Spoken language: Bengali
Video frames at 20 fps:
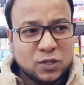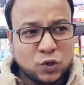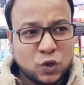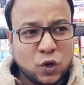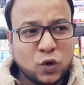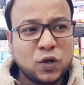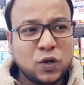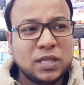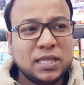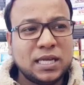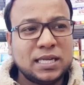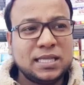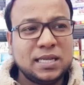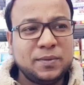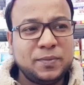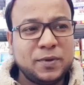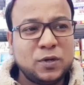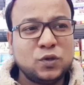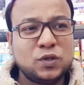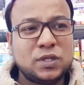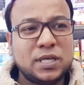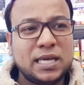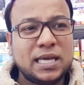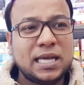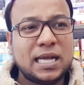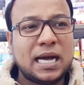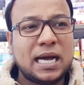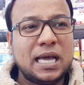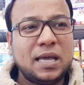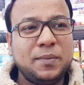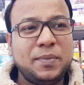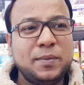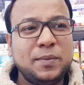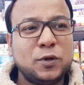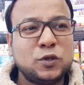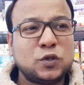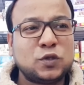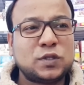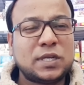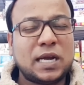দখলদারদের বিরুদ্ধে গায়েবী
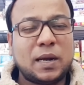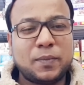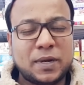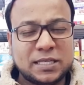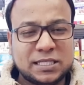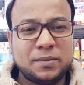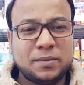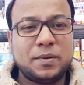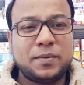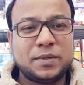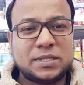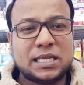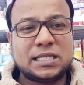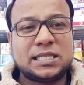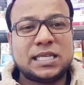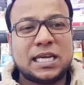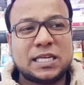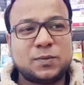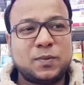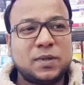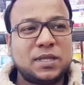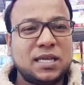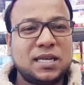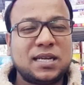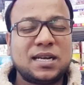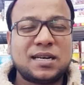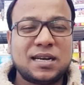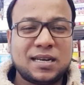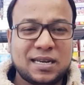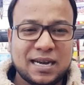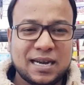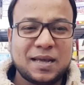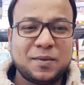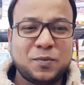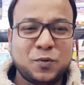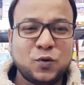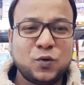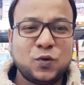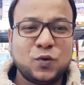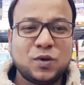মদতটা আমরা যেভাবে চাচ্ছি আসমান থেকে একটা ঠেড়া
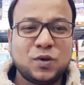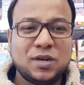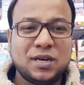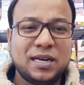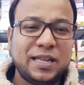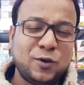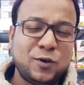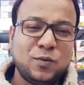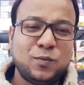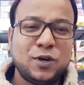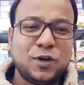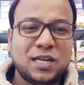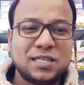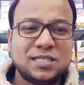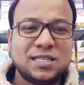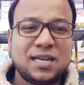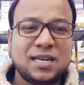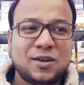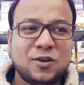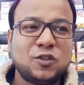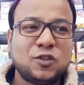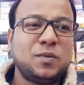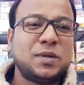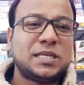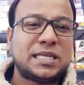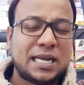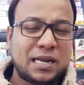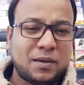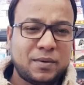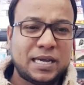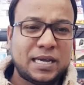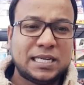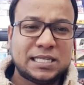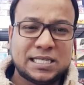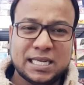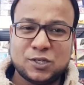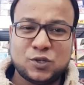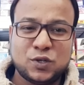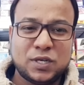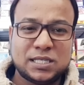পড়ুক নিহু মইরা যাক অথবা সেনাবাহিনী
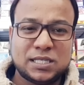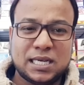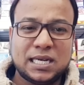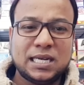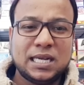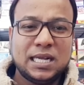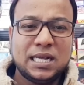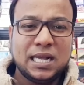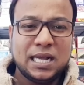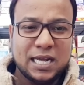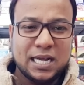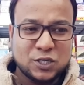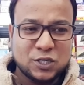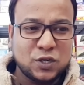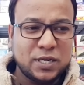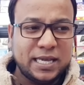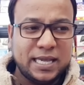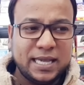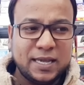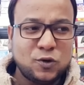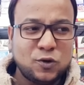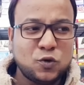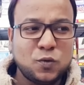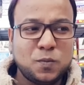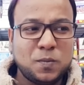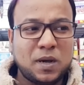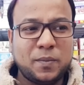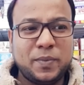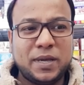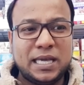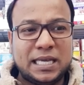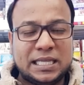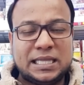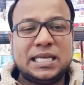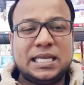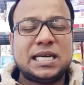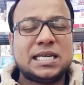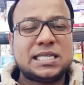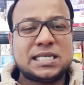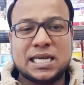শেষ হয়ে যাক আসলে এরকমভাবে
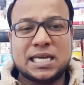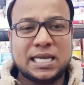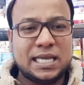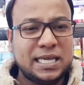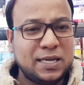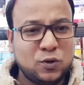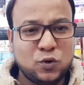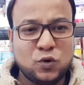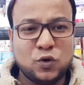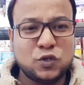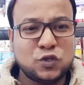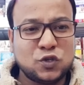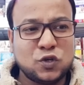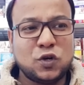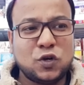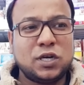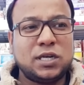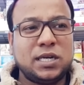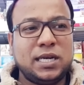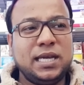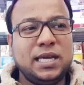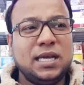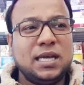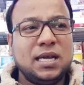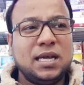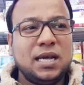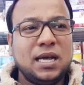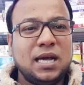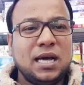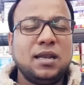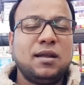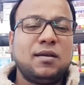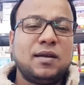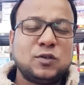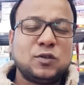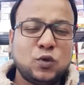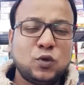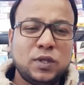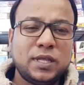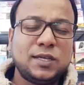ইতিহাস সাক্ষী কোনো কিছু ঘটেনি আল্লাহ
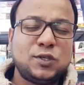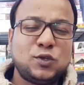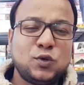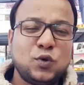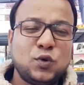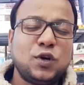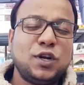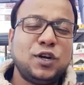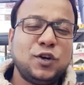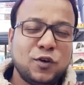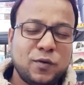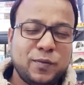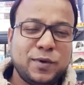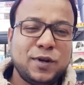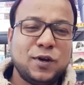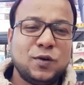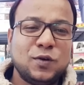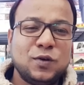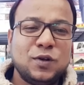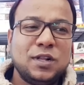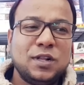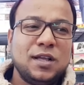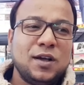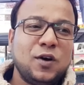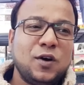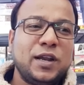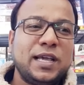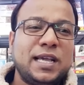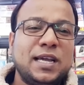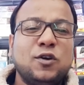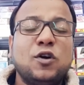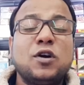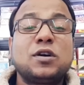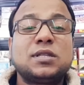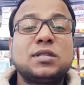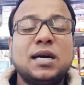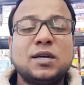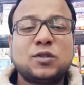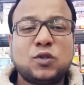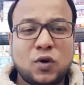রাসুল থেকে শুরু করে নবীরও অনেকে
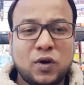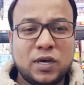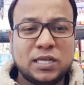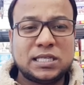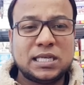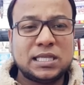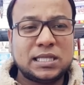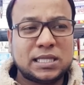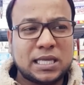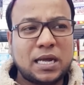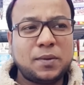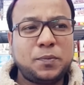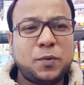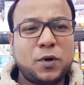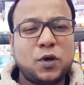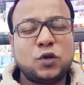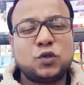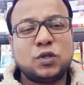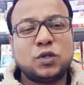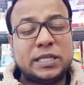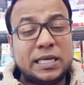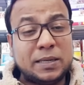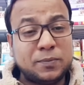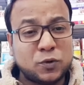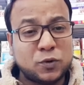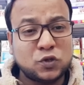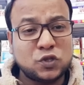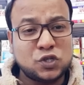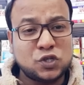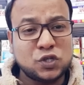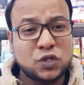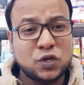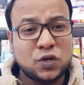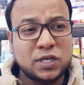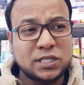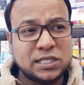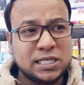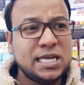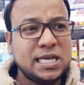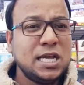রক্তাক্ত হয়েছেন তারপরে হয়তো দিন প্রতিষ্ঠিত
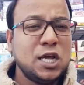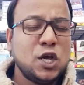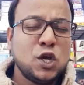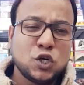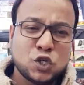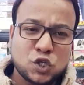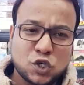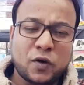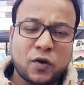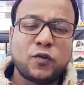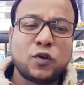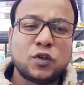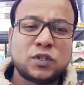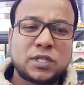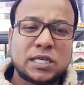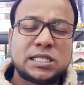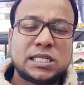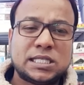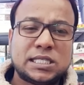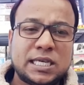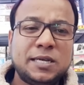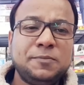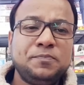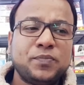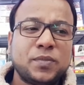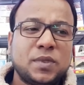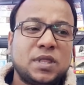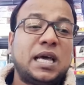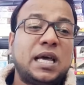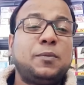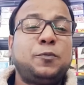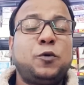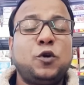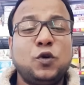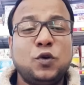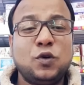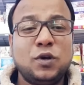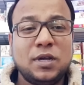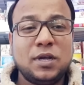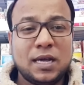হয়েছে সফলতা এসেছে
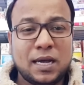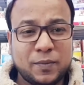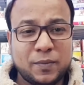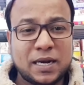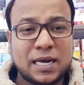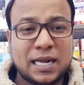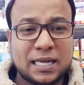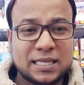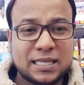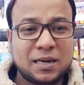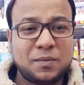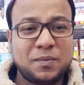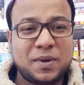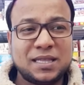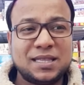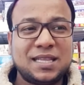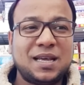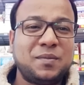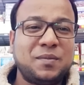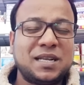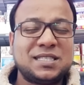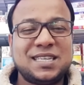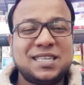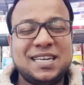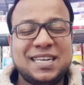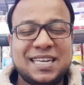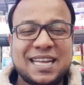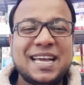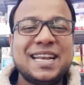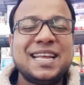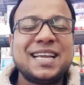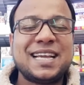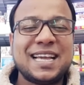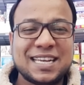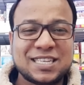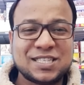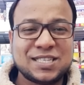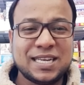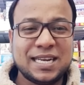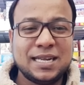তারপরেও আমরা নাদান বান্দা আমরা চাই ডাইরেক্ট
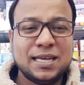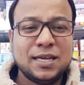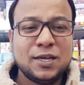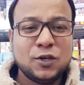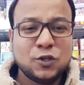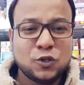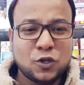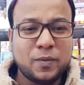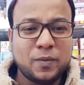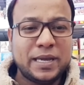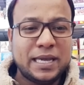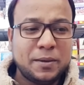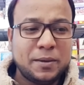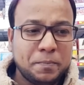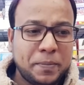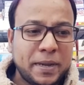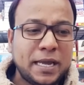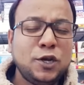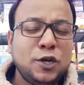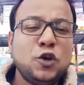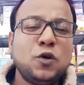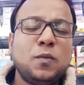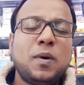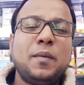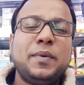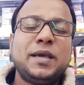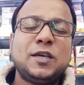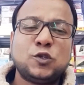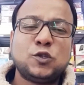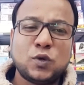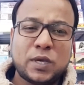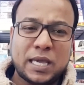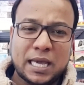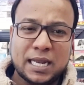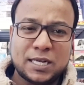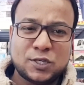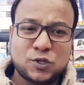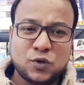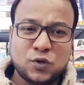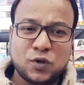অ্যাকশন তবে ভিন্নভাবে কিছু
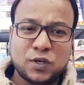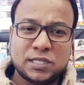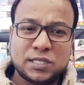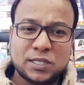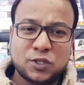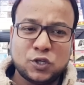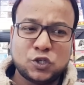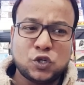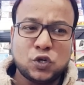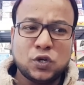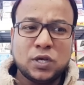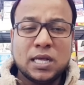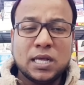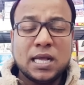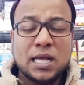খেলা শুরু হয়েছে দর্শক